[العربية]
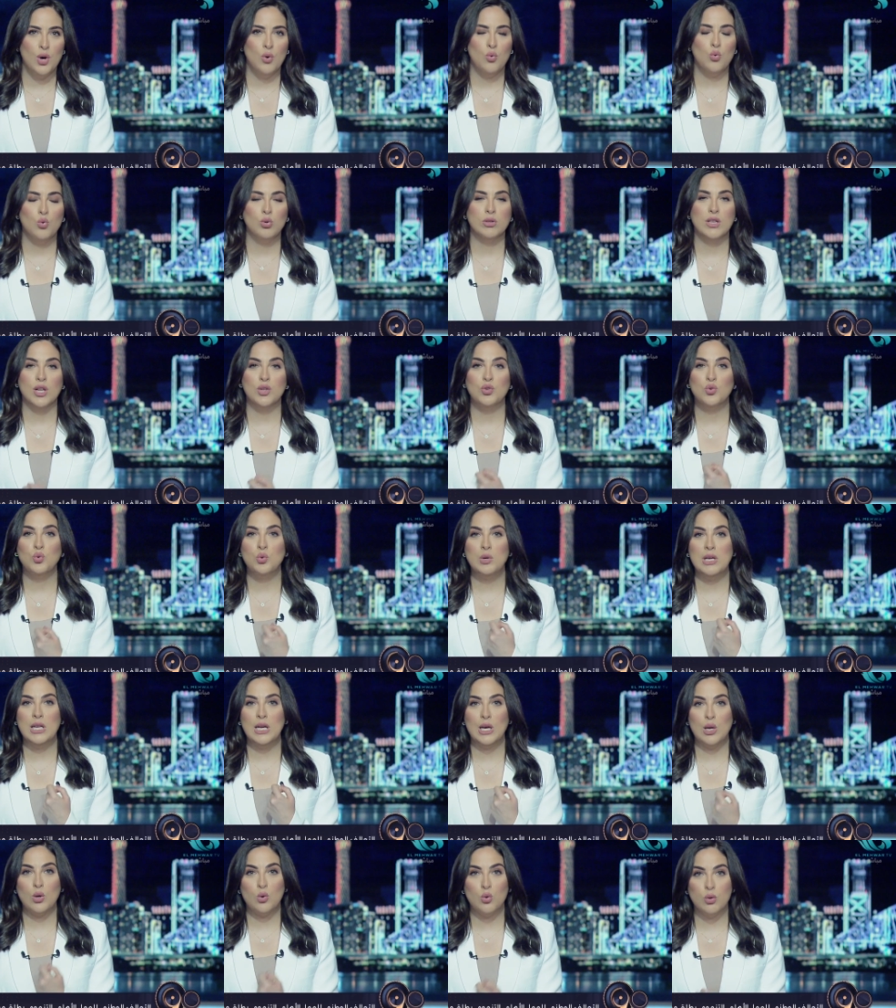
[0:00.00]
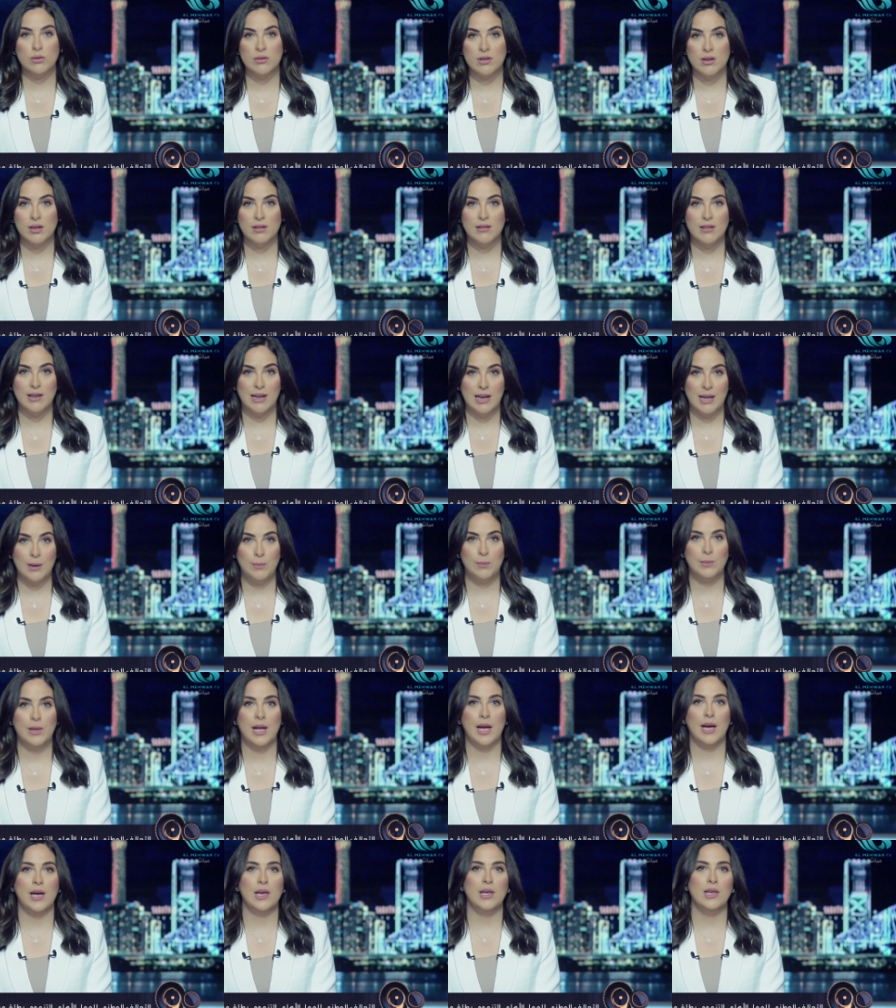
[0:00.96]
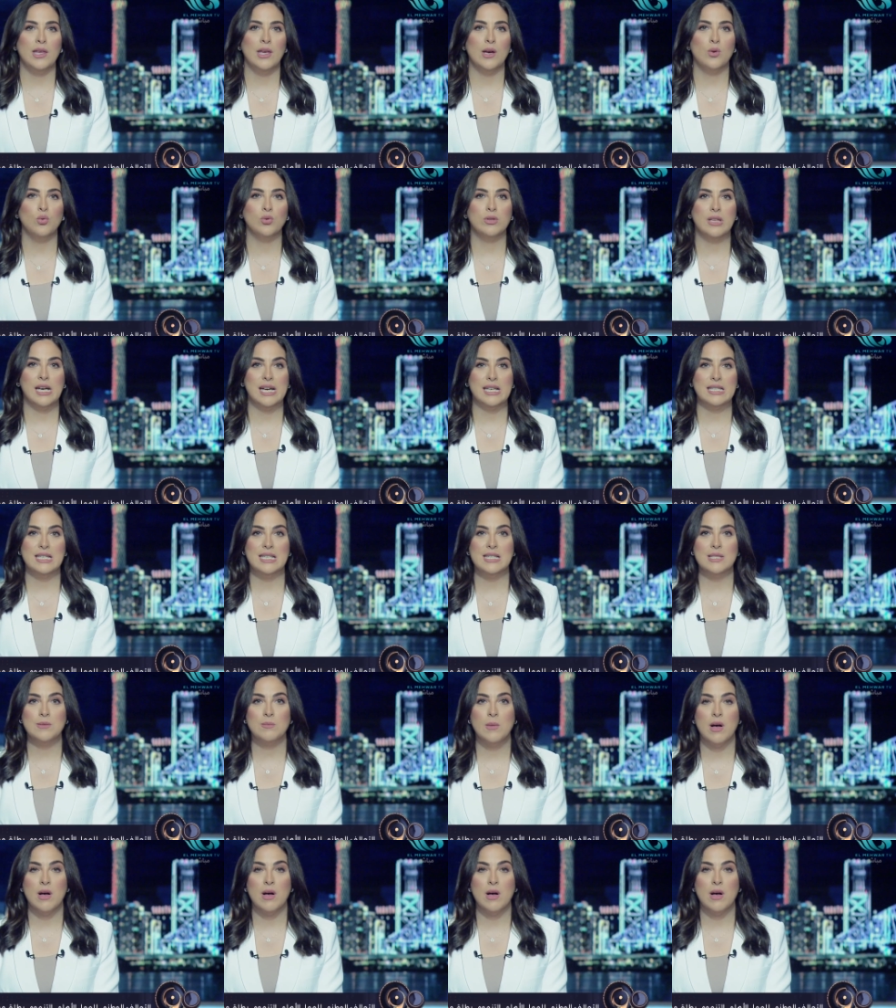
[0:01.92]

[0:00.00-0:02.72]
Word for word: وتطوير القدرات الإبداعية وتعزيز